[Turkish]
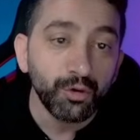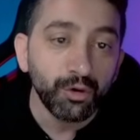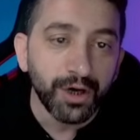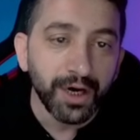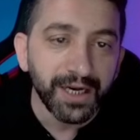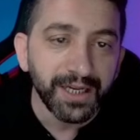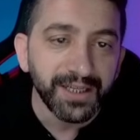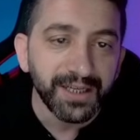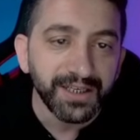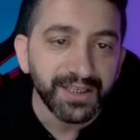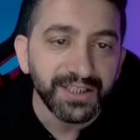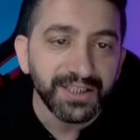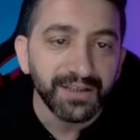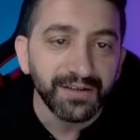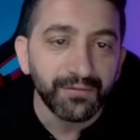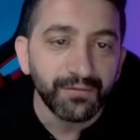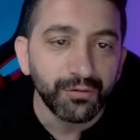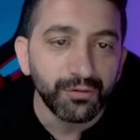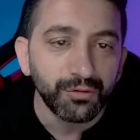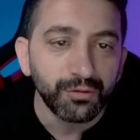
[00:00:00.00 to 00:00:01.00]
Yukarıdan
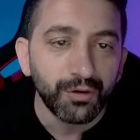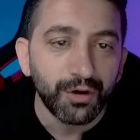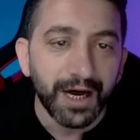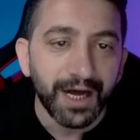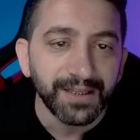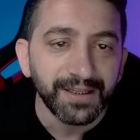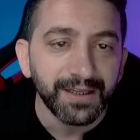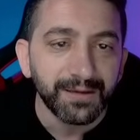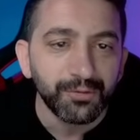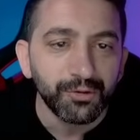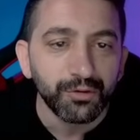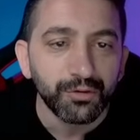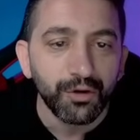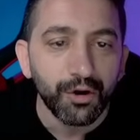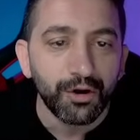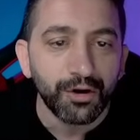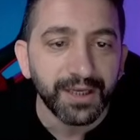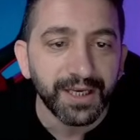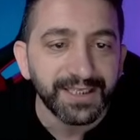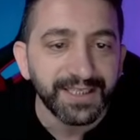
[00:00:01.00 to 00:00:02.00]
ışığı vurduğu anda
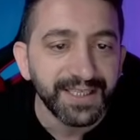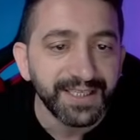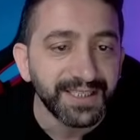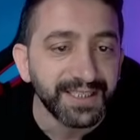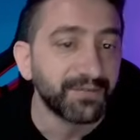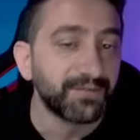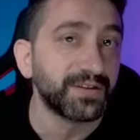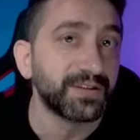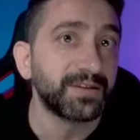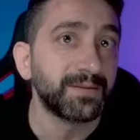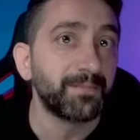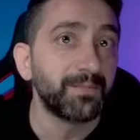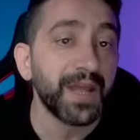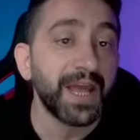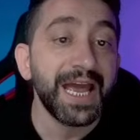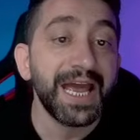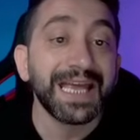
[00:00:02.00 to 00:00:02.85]
bunun gölgesi sıfır.